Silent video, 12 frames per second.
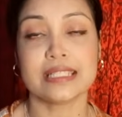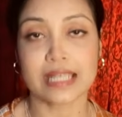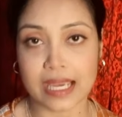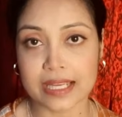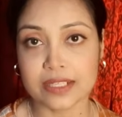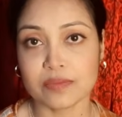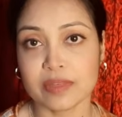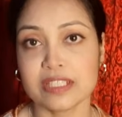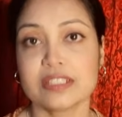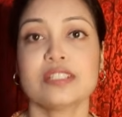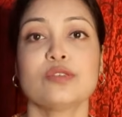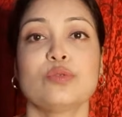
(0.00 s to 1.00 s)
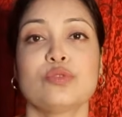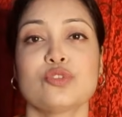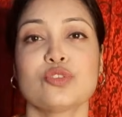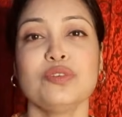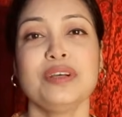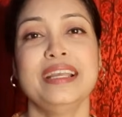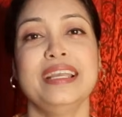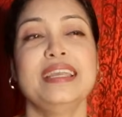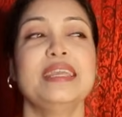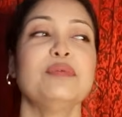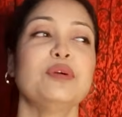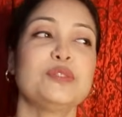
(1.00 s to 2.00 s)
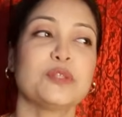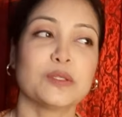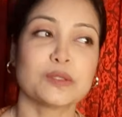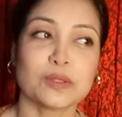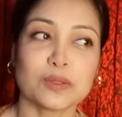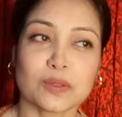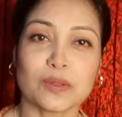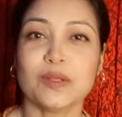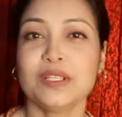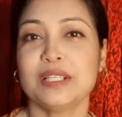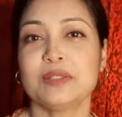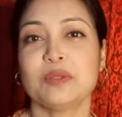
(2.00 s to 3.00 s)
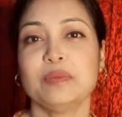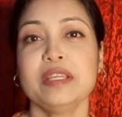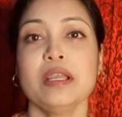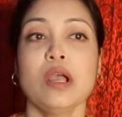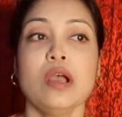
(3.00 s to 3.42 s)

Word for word: ডায়েট মেনটেন করছো এবং যতক্ষণ না তুমি